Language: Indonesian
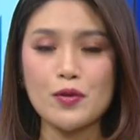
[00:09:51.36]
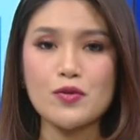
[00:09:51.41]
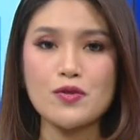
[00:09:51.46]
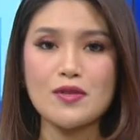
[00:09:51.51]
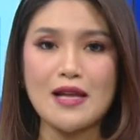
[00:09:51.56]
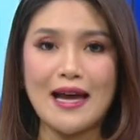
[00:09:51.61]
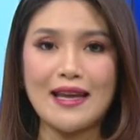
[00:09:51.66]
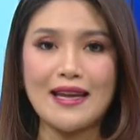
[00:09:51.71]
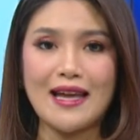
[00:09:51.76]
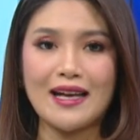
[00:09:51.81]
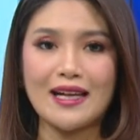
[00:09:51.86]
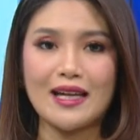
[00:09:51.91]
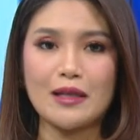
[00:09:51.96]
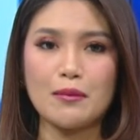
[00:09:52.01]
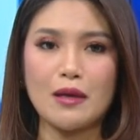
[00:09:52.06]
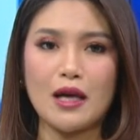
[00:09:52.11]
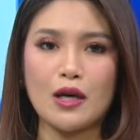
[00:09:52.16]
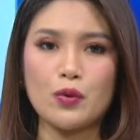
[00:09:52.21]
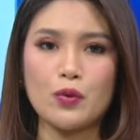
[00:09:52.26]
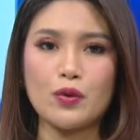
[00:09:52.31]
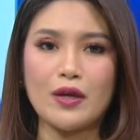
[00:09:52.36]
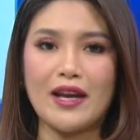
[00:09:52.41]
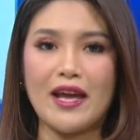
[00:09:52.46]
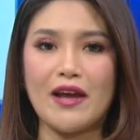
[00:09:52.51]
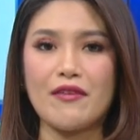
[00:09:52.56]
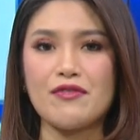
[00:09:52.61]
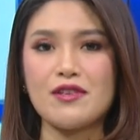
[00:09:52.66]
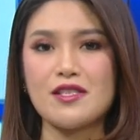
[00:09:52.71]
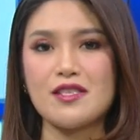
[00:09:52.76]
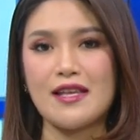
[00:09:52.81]
perusahaan akan melakukan
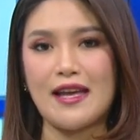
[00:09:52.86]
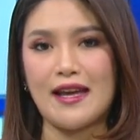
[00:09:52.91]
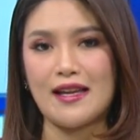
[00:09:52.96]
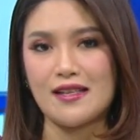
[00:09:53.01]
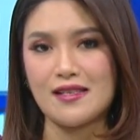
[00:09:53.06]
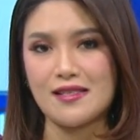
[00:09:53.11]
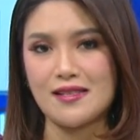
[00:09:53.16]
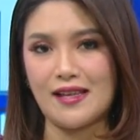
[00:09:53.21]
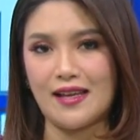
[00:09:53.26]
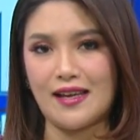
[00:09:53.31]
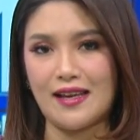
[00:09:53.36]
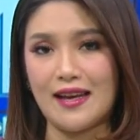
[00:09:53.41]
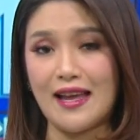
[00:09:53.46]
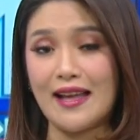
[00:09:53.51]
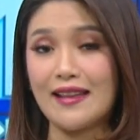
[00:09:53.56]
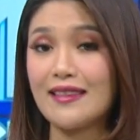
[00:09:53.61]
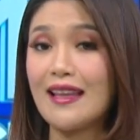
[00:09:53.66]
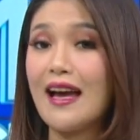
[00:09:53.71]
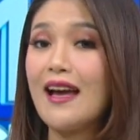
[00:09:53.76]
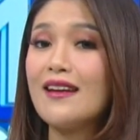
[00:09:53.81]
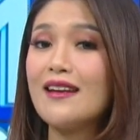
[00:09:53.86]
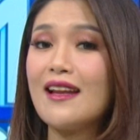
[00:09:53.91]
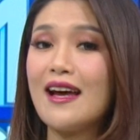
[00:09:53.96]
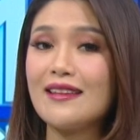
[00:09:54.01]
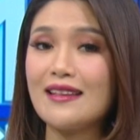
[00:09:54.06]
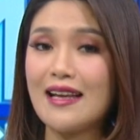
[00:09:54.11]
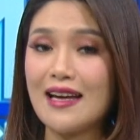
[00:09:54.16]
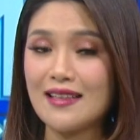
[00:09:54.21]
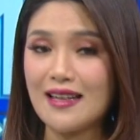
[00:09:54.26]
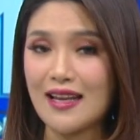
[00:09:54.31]
efisiensi. Dan
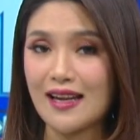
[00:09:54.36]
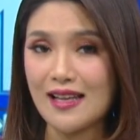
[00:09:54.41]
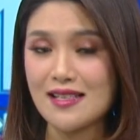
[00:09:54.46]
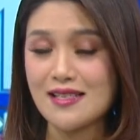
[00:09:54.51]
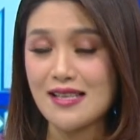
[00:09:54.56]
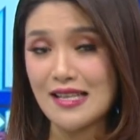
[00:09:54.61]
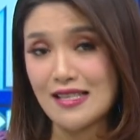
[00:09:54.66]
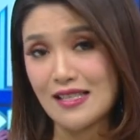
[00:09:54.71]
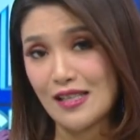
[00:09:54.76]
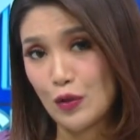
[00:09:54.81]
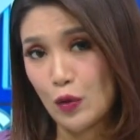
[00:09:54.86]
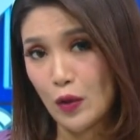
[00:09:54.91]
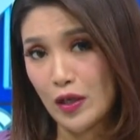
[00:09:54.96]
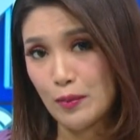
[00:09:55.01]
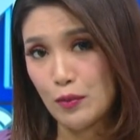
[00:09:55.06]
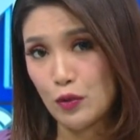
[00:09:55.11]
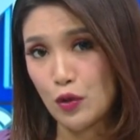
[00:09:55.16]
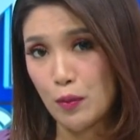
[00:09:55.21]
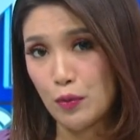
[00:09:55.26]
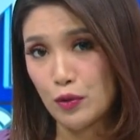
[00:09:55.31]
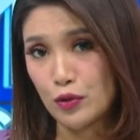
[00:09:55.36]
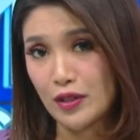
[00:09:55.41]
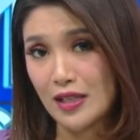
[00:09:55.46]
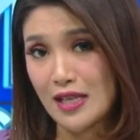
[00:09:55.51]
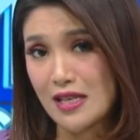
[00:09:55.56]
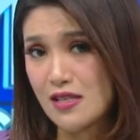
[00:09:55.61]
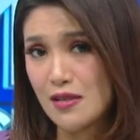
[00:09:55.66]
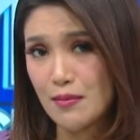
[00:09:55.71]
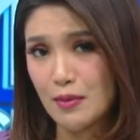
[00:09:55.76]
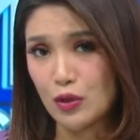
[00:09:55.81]
tanda-tanda resesi
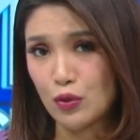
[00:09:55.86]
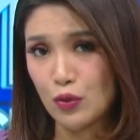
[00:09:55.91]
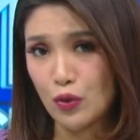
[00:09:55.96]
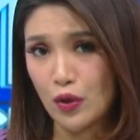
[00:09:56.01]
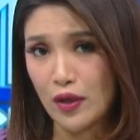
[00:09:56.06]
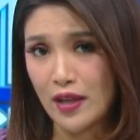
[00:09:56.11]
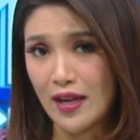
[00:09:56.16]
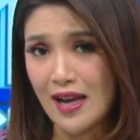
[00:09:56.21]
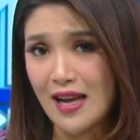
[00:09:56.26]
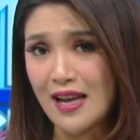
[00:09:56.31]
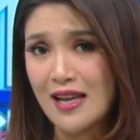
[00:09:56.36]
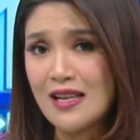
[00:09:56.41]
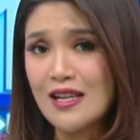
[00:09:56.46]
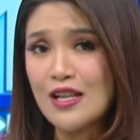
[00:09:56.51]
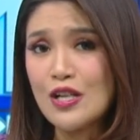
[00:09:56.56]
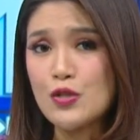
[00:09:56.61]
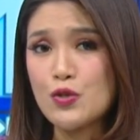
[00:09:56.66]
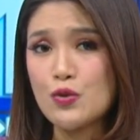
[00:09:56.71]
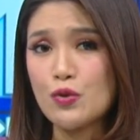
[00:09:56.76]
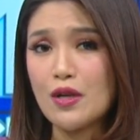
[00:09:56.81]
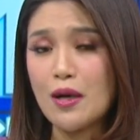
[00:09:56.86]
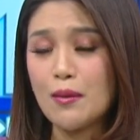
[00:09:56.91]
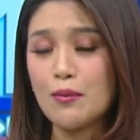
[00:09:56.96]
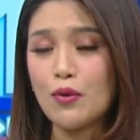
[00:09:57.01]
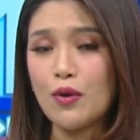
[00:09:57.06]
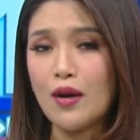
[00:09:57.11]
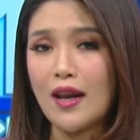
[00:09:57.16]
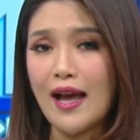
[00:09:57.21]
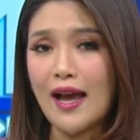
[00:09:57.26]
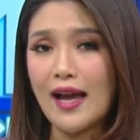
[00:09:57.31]
2023 sebetulnya sudah
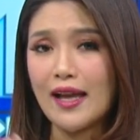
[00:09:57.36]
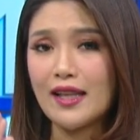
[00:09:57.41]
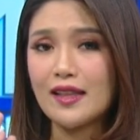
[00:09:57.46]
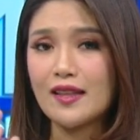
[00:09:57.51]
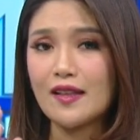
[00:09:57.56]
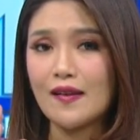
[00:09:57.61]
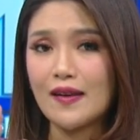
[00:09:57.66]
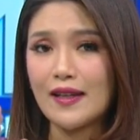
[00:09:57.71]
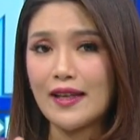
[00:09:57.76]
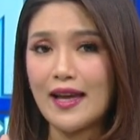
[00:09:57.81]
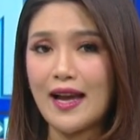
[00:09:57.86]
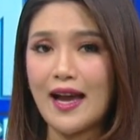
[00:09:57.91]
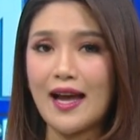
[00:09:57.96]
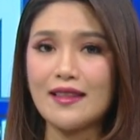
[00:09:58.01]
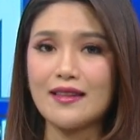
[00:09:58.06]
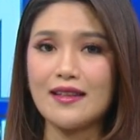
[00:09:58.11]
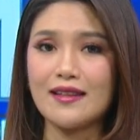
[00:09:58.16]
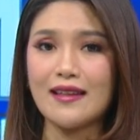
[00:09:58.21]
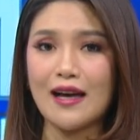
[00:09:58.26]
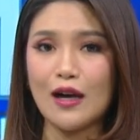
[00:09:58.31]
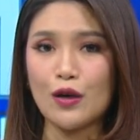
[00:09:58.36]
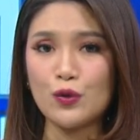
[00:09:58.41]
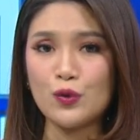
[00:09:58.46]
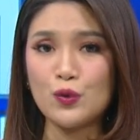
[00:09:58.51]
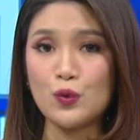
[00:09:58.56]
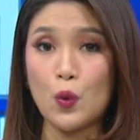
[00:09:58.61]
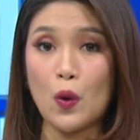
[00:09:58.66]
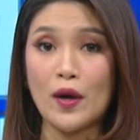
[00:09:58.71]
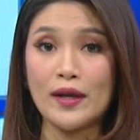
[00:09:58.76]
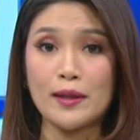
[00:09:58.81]
mulai terlihat di
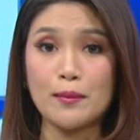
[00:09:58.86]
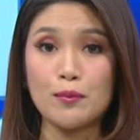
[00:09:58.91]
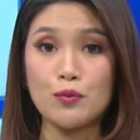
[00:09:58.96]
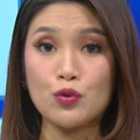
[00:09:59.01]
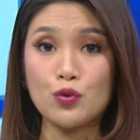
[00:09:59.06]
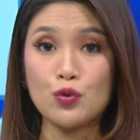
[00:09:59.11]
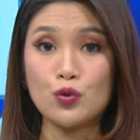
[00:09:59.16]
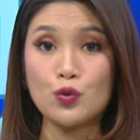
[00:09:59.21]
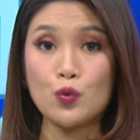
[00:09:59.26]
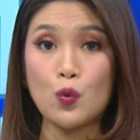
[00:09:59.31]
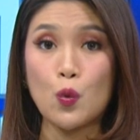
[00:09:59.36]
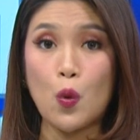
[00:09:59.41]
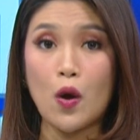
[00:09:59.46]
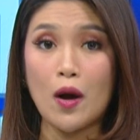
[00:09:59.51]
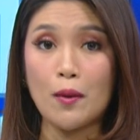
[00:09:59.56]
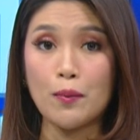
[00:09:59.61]
tahun 2022